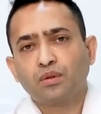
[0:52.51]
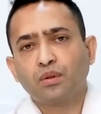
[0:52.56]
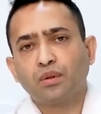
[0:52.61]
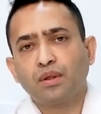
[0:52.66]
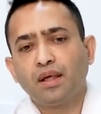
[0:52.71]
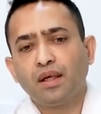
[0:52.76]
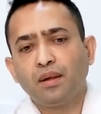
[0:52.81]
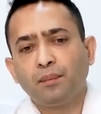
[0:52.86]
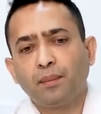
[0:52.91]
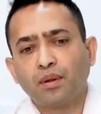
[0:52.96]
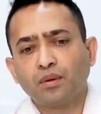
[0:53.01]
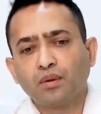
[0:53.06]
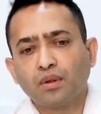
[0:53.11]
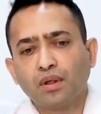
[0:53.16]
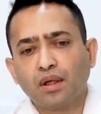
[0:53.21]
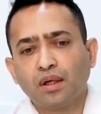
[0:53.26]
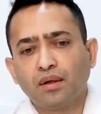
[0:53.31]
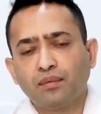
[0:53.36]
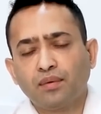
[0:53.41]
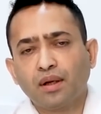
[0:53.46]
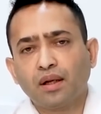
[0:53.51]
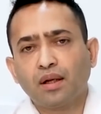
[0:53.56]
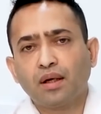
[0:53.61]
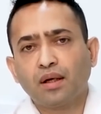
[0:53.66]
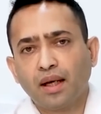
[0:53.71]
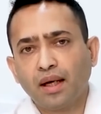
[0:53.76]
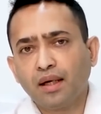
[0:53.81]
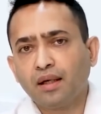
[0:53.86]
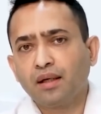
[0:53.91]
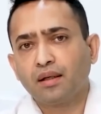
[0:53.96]
సో ఈ మందుల వల్ల
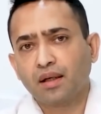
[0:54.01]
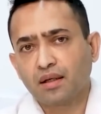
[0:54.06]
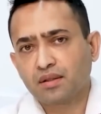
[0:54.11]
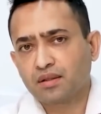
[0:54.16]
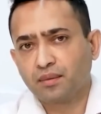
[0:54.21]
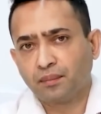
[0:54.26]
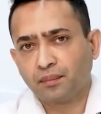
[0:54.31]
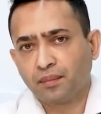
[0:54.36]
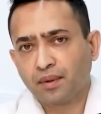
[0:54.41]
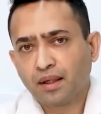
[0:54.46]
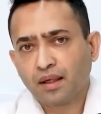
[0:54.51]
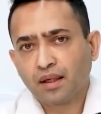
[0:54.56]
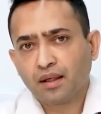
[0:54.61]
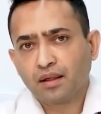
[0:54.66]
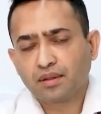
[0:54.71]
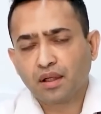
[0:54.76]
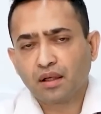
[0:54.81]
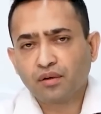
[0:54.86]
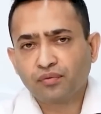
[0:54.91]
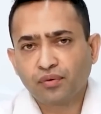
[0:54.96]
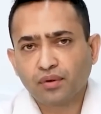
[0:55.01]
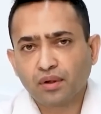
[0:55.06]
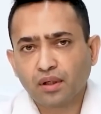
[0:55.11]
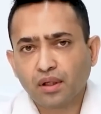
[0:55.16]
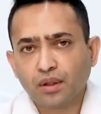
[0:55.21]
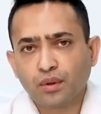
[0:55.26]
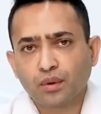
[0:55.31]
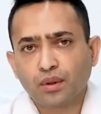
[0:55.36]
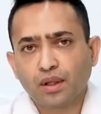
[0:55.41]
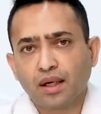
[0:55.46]
ఏంటి నష్టం
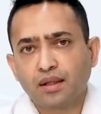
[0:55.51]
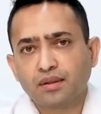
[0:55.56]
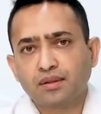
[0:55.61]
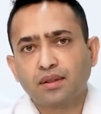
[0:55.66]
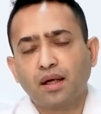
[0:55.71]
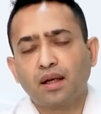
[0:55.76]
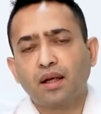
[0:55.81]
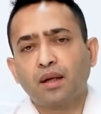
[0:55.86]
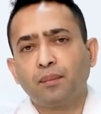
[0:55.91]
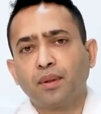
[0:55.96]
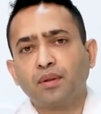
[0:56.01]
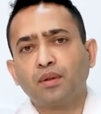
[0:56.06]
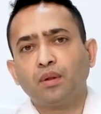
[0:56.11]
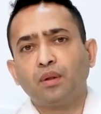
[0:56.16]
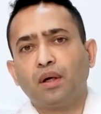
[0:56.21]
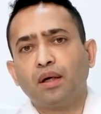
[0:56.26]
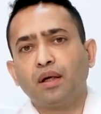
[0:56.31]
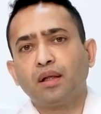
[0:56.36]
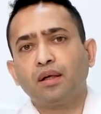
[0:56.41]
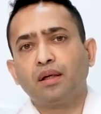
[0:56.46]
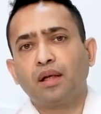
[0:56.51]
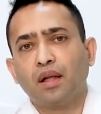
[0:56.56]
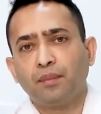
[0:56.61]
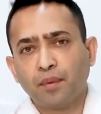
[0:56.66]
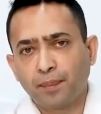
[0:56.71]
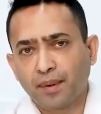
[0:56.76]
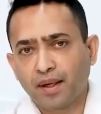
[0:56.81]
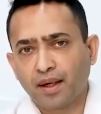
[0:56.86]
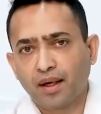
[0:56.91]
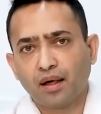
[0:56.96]
సల్ఫోనల్ యూరియాస్ అనే మందులు అంటే
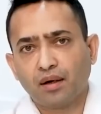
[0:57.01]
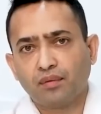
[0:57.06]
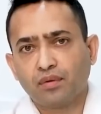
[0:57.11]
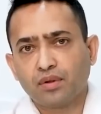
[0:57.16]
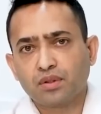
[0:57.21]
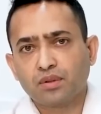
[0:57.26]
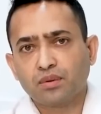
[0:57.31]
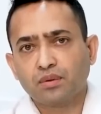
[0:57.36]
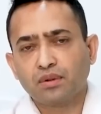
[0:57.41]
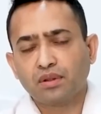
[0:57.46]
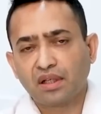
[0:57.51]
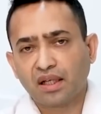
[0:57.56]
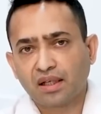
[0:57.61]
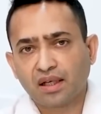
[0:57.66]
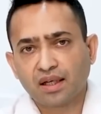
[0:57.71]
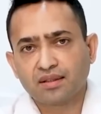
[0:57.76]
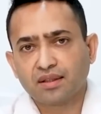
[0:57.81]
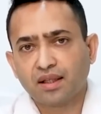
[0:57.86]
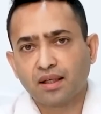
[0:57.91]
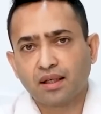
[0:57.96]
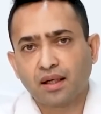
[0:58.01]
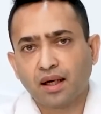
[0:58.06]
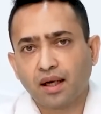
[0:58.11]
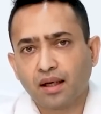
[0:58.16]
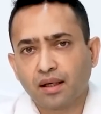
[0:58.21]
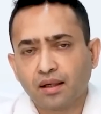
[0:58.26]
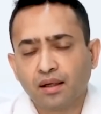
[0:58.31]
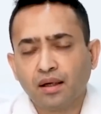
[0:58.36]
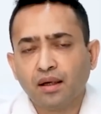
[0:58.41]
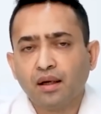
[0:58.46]
గ్లిబిపెరైడ్ అవ్వచ్చు గ్లిక్లజైడ్
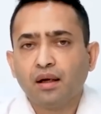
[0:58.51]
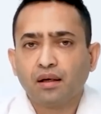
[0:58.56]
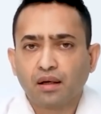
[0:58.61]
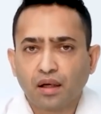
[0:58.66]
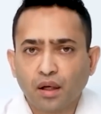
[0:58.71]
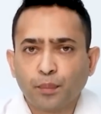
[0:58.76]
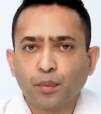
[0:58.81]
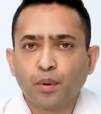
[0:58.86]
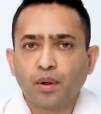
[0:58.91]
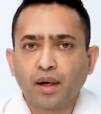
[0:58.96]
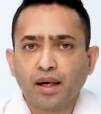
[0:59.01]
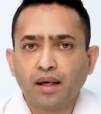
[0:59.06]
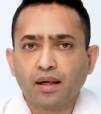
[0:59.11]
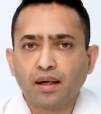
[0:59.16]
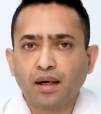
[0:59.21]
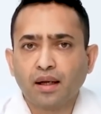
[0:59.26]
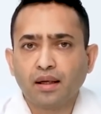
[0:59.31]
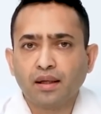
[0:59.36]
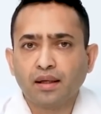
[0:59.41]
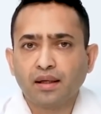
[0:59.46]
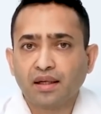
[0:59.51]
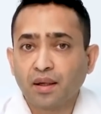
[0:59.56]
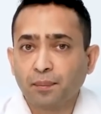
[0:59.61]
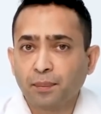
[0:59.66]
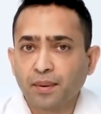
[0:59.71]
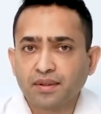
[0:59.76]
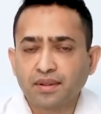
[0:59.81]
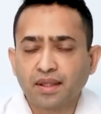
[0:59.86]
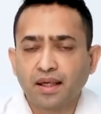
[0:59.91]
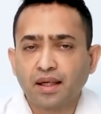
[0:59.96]
కానీ గ్లిబ్యురైడ్ కానీ
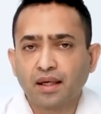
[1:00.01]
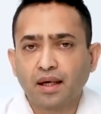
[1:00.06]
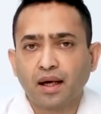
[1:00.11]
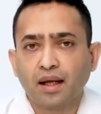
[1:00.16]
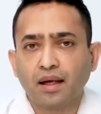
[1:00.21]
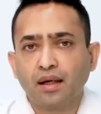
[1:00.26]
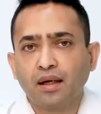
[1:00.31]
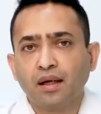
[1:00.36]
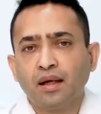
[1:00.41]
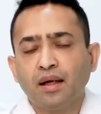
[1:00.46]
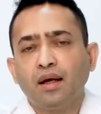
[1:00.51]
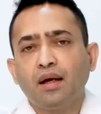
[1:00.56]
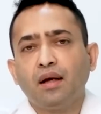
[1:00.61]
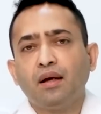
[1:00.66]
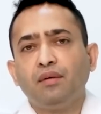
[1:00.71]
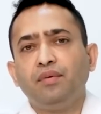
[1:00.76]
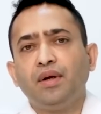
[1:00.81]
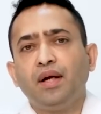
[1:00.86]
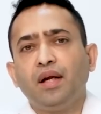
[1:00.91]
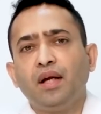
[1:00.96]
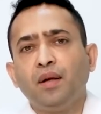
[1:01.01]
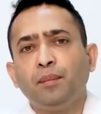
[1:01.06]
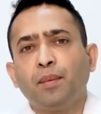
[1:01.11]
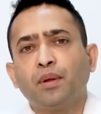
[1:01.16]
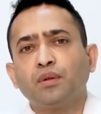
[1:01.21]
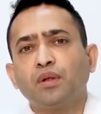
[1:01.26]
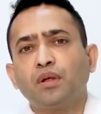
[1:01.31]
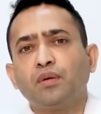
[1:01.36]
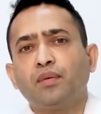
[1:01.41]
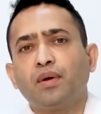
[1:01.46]
గ్లిపిజైడ్ కానీ ఈ
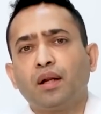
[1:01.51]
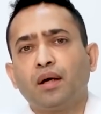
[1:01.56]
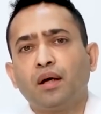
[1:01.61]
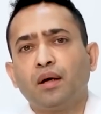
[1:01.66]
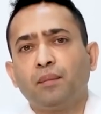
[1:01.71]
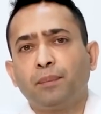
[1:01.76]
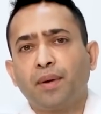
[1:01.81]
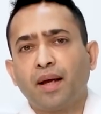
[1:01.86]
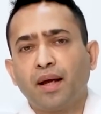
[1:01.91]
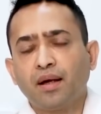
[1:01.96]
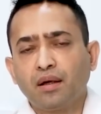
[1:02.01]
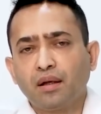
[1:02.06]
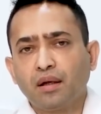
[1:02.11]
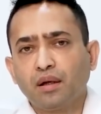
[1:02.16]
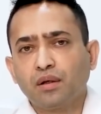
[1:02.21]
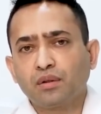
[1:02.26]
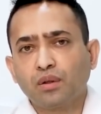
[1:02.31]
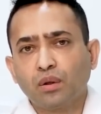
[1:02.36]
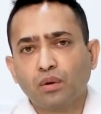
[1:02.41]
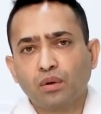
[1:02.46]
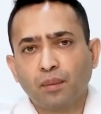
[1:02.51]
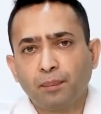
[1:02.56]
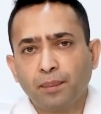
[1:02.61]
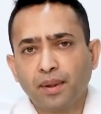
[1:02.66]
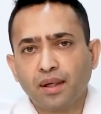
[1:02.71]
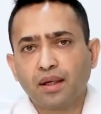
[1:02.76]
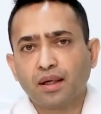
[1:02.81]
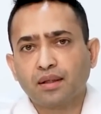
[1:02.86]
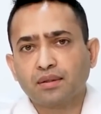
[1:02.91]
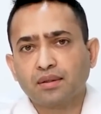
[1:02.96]
మందుల వల్ల ప్యాంక్రియాస్లో ఉన్న
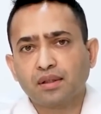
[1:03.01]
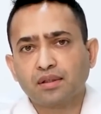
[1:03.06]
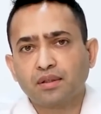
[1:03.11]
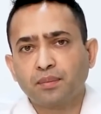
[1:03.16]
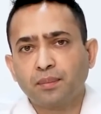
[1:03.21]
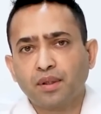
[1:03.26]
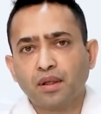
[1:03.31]
బీటా సెల్స్